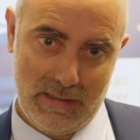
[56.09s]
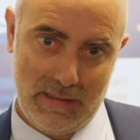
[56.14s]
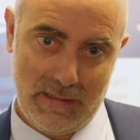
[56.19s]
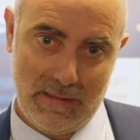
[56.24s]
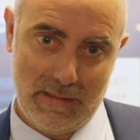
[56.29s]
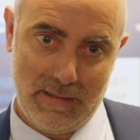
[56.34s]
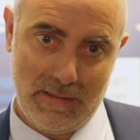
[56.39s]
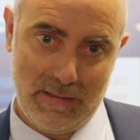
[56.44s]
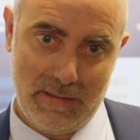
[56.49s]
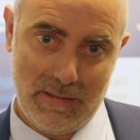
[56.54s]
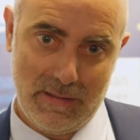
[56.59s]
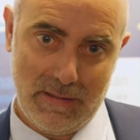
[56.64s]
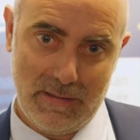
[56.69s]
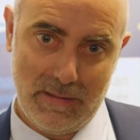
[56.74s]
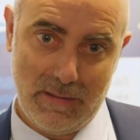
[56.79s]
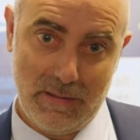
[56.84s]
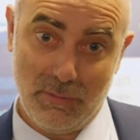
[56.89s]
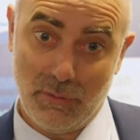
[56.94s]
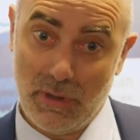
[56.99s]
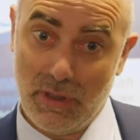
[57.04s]

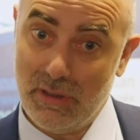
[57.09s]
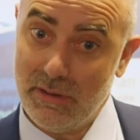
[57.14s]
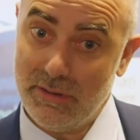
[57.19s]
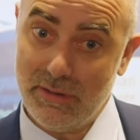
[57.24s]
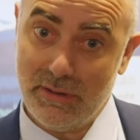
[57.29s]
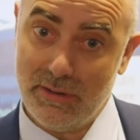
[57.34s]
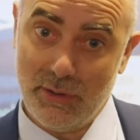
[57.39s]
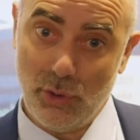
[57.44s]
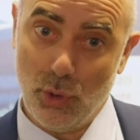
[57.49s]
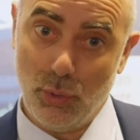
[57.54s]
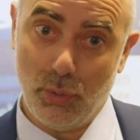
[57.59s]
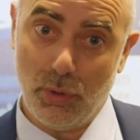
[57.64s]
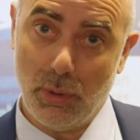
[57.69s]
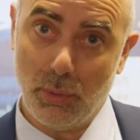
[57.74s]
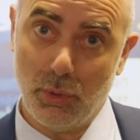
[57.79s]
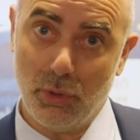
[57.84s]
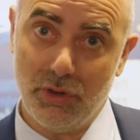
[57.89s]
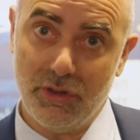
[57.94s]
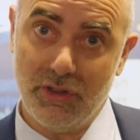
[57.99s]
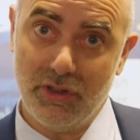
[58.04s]
Et voilà, c'est le
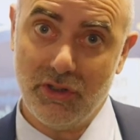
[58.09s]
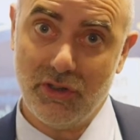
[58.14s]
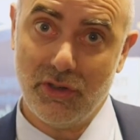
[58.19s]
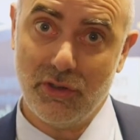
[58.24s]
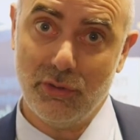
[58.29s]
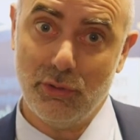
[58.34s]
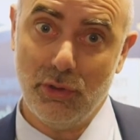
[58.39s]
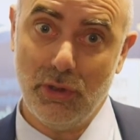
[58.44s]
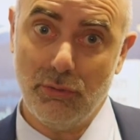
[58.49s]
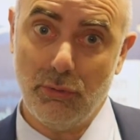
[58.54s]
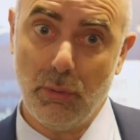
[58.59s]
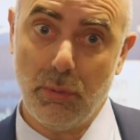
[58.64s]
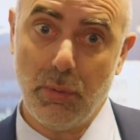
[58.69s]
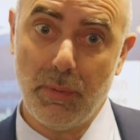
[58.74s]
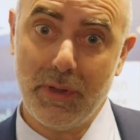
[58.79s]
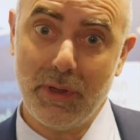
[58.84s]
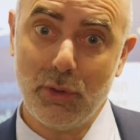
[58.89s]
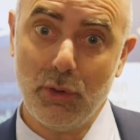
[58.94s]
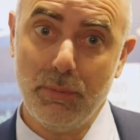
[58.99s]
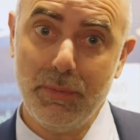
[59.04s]
propre de ces agences de
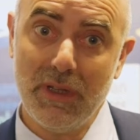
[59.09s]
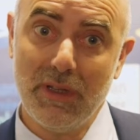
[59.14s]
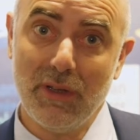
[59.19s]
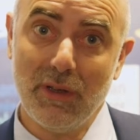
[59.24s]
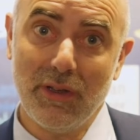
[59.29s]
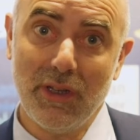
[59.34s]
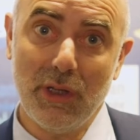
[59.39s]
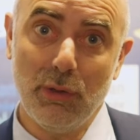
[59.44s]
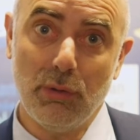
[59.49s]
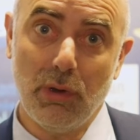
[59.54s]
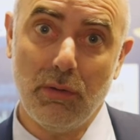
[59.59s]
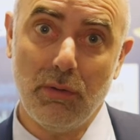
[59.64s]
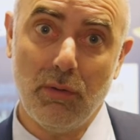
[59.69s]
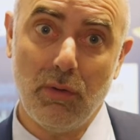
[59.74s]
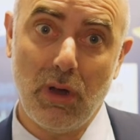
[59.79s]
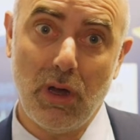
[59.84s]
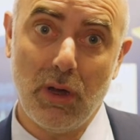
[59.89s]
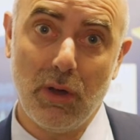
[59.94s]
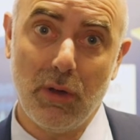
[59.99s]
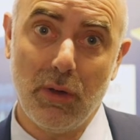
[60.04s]
développement économique qui doit
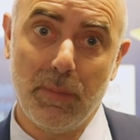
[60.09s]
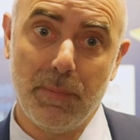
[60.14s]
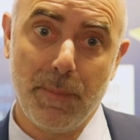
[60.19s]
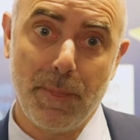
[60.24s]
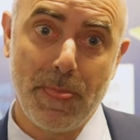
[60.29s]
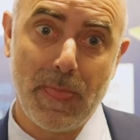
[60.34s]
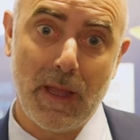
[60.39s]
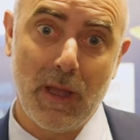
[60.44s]
avoir